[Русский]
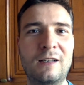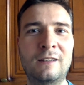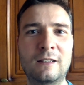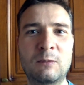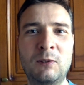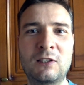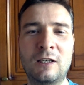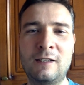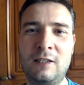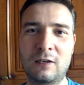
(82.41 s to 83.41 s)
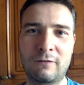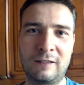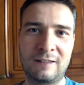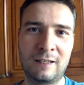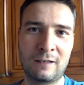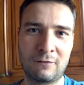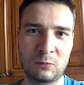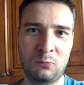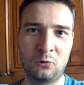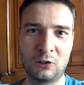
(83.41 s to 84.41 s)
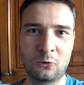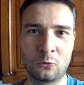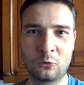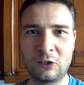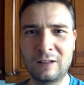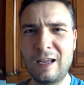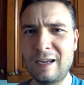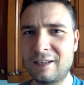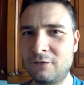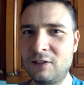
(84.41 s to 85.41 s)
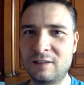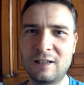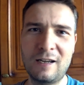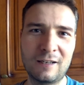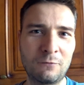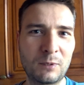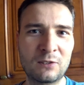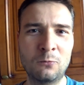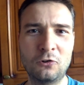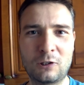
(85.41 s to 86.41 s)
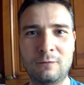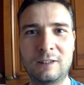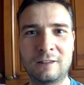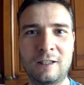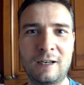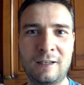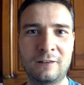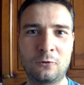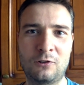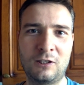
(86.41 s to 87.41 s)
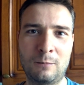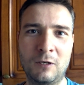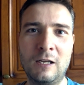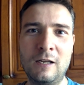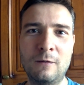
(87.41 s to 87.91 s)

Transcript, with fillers: Это специализированный сервис по накрутке лайков, дизлайков, просмотрам и так далее. То есть там